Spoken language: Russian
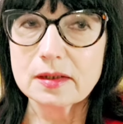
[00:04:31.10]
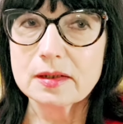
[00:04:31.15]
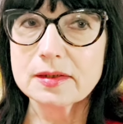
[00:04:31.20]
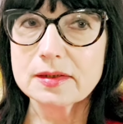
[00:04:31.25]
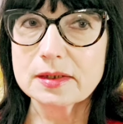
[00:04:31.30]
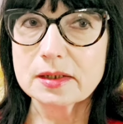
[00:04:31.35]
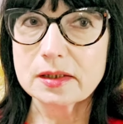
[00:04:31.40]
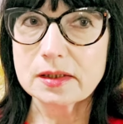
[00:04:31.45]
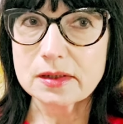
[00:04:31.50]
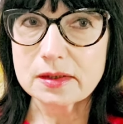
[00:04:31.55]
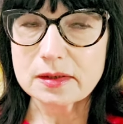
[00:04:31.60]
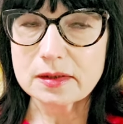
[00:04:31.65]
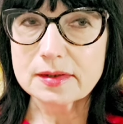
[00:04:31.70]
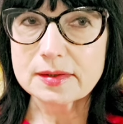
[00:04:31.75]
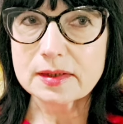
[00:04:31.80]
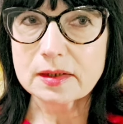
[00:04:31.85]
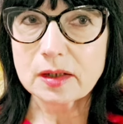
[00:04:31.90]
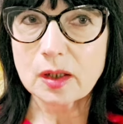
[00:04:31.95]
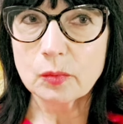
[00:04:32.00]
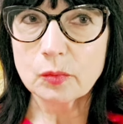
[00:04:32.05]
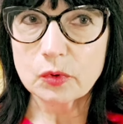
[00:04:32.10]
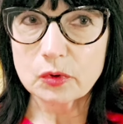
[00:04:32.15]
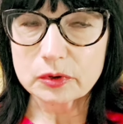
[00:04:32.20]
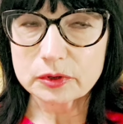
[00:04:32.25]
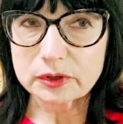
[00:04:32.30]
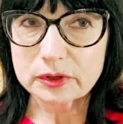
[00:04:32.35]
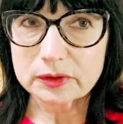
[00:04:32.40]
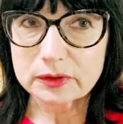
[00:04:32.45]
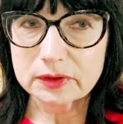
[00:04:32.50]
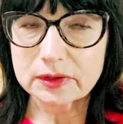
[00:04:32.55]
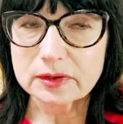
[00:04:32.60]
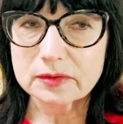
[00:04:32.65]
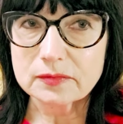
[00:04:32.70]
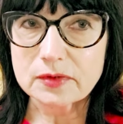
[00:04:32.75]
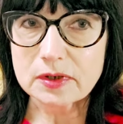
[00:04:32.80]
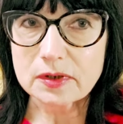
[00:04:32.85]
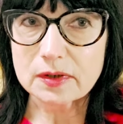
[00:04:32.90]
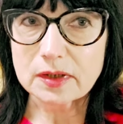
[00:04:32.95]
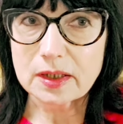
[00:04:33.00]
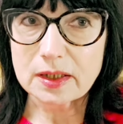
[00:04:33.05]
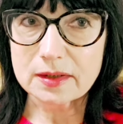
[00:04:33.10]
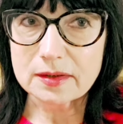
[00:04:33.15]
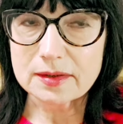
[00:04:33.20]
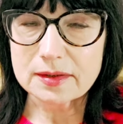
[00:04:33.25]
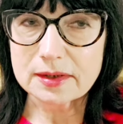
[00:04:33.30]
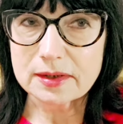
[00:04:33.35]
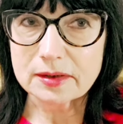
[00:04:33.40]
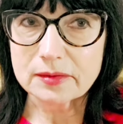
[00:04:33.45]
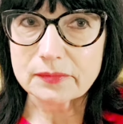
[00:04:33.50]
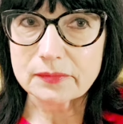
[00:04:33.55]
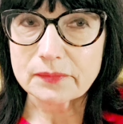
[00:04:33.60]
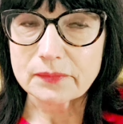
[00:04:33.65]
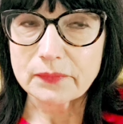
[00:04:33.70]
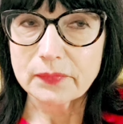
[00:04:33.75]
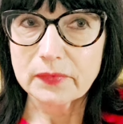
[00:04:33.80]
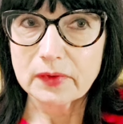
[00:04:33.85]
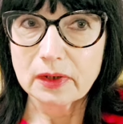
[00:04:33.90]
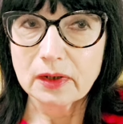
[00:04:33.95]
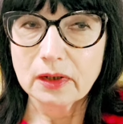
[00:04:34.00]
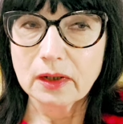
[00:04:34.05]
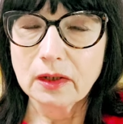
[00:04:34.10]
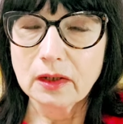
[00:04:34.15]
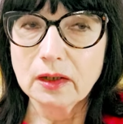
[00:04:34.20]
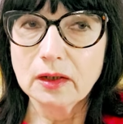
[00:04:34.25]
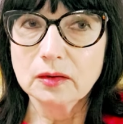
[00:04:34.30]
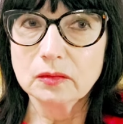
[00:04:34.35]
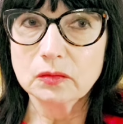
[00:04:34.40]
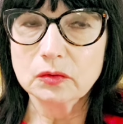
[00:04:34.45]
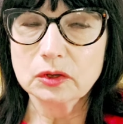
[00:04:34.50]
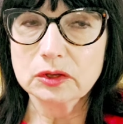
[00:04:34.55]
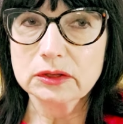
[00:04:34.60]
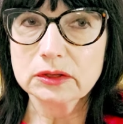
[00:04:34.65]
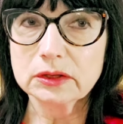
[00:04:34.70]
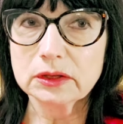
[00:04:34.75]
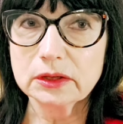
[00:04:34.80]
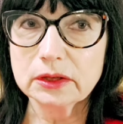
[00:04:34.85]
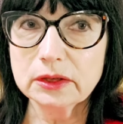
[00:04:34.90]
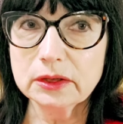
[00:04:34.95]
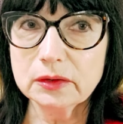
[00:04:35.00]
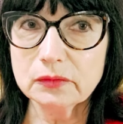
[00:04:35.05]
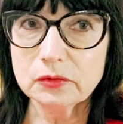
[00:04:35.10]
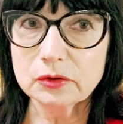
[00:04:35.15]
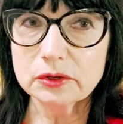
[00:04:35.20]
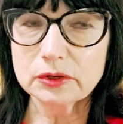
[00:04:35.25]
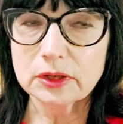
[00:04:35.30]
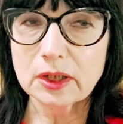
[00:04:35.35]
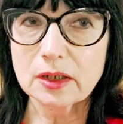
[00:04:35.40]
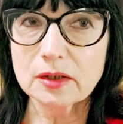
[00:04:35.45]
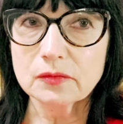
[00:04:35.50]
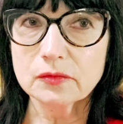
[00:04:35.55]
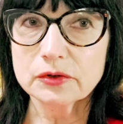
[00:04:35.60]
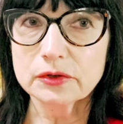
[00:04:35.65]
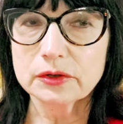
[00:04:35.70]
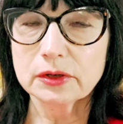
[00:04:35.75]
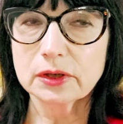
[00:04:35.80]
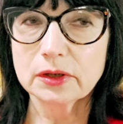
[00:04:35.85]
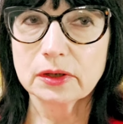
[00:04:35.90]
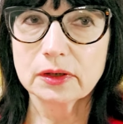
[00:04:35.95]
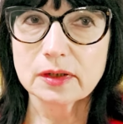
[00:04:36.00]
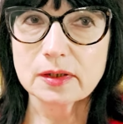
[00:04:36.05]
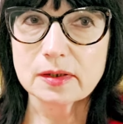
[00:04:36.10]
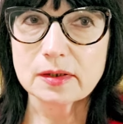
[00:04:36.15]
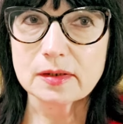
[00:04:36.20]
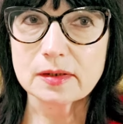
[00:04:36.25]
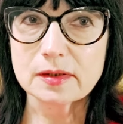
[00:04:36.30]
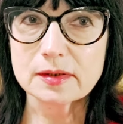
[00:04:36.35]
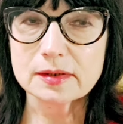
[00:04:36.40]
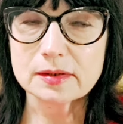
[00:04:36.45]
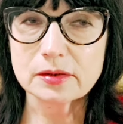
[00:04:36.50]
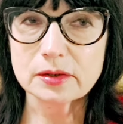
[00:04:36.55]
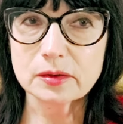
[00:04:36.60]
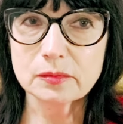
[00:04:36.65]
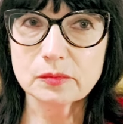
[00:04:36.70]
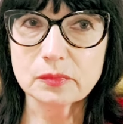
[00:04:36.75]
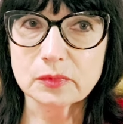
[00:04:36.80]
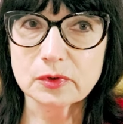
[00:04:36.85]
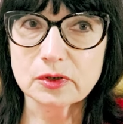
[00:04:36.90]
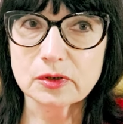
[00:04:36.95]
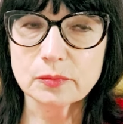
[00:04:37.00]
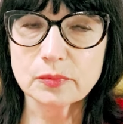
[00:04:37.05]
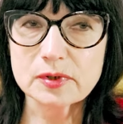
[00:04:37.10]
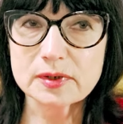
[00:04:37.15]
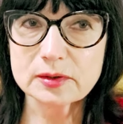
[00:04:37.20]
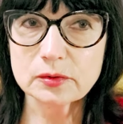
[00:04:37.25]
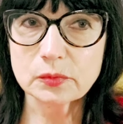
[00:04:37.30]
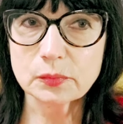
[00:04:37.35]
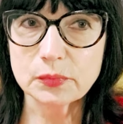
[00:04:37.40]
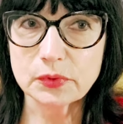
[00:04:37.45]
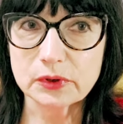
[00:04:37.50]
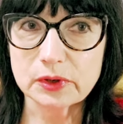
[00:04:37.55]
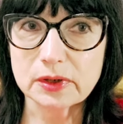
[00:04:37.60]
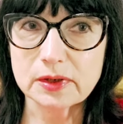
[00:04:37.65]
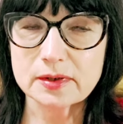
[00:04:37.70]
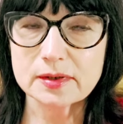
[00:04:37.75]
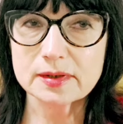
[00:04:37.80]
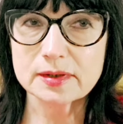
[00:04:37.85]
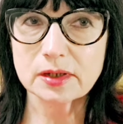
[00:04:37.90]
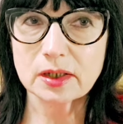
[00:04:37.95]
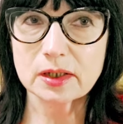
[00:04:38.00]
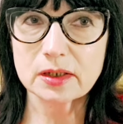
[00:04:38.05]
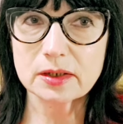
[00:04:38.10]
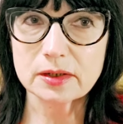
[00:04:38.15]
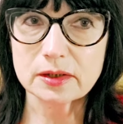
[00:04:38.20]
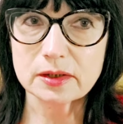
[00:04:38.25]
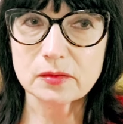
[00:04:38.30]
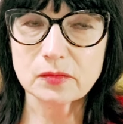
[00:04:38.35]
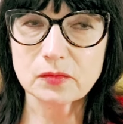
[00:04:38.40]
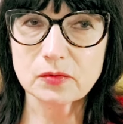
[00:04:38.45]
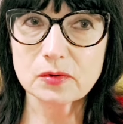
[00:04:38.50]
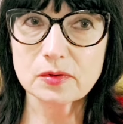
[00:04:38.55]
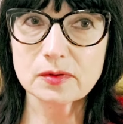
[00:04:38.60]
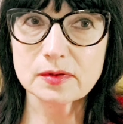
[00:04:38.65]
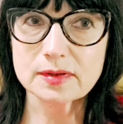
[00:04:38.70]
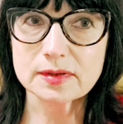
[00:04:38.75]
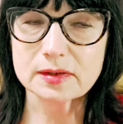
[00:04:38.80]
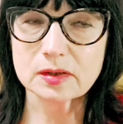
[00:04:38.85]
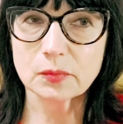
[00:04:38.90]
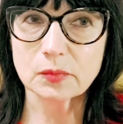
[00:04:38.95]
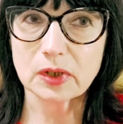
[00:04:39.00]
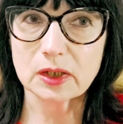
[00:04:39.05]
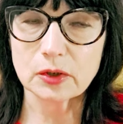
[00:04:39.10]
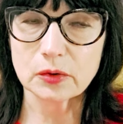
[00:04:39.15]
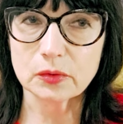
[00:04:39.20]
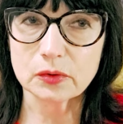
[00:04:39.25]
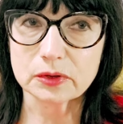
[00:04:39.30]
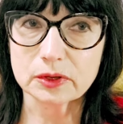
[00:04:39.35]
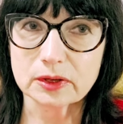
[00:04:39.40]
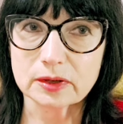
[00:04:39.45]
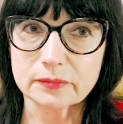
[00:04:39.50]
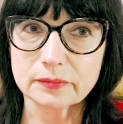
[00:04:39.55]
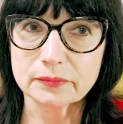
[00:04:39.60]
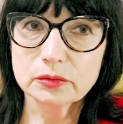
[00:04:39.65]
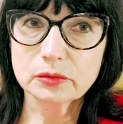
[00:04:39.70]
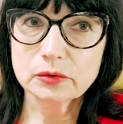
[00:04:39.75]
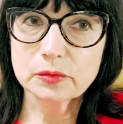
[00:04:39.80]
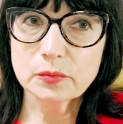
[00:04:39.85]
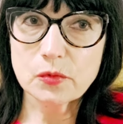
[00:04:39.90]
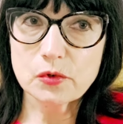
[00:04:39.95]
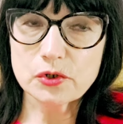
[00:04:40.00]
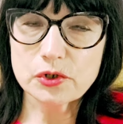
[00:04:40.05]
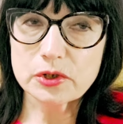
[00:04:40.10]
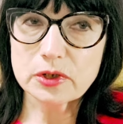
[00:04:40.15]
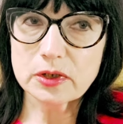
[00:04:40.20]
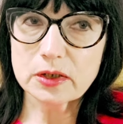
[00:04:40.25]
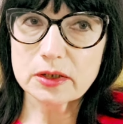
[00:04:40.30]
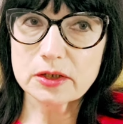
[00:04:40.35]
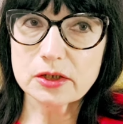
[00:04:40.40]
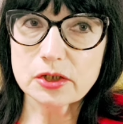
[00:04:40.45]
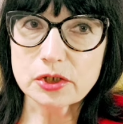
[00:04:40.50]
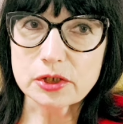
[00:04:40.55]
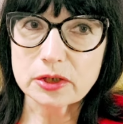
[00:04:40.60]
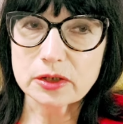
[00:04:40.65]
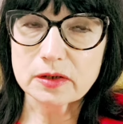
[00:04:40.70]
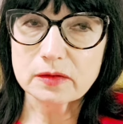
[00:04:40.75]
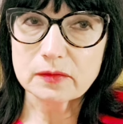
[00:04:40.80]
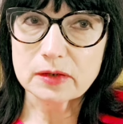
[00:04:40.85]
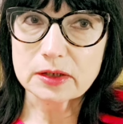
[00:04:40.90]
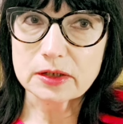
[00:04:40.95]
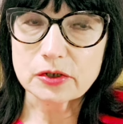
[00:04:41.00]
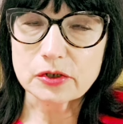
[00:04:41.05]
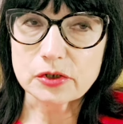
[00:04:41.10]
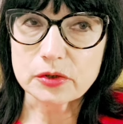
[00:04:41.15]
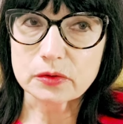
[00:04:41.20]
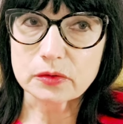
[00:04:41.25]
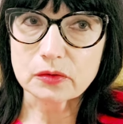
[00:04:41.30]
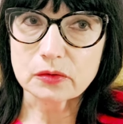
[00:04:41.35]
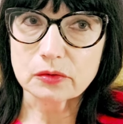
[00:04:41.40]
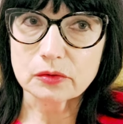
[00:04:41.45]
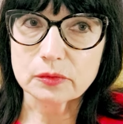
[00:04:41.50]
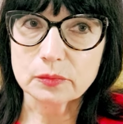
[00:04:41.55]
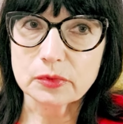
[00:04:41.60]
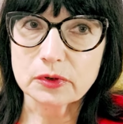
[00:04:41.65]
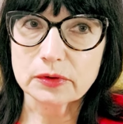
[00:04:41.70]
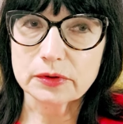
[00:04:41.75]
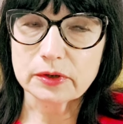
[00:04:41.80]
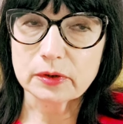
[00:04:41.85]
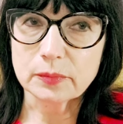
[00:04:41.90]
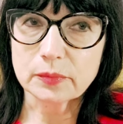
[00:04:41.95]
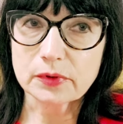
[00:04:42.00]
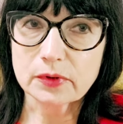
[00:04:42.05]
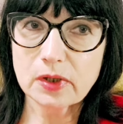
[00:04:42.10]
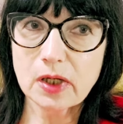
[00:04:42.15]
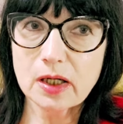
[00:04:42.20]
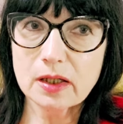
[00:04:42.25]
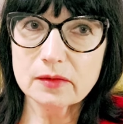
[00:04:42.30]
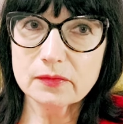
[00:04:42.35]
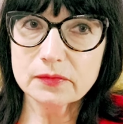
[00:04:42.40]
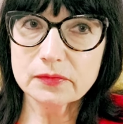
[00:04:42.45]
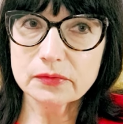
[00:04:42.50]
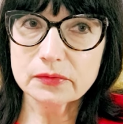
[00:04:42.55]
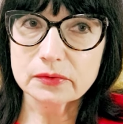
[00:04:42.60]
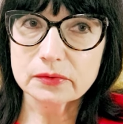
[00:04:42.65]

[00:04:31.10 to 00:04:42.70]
деньги, заработанные в Ирландии. Вот. И вот так вот с ним э, поступили, сняли его с самолета. Тут можно, конечно, говорить, что он был неправ,